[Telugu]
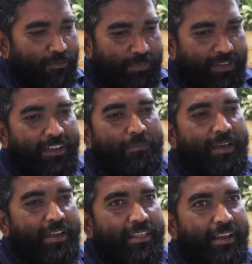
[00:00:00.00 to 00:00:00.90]
బీజేపీ
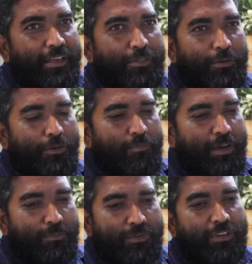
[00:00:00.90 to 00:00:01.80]
అనేది లేదు
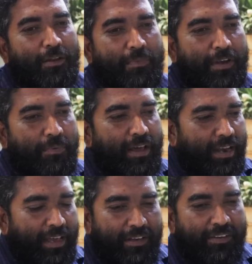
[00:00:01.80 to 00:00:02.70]
మన ముస్లిం
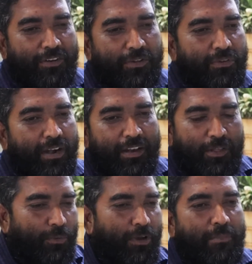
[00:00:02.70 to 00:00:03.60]
పరిపాలన క్రిస్టియన్స్ వాళ్ళని
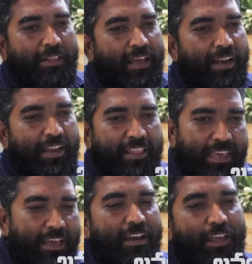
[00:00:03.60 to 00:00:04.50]
కుల మతాలు అనేది
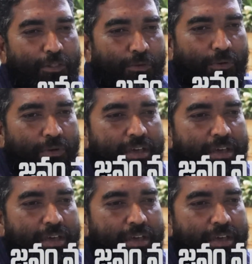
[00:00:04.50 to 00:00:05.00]
ఏం లేదు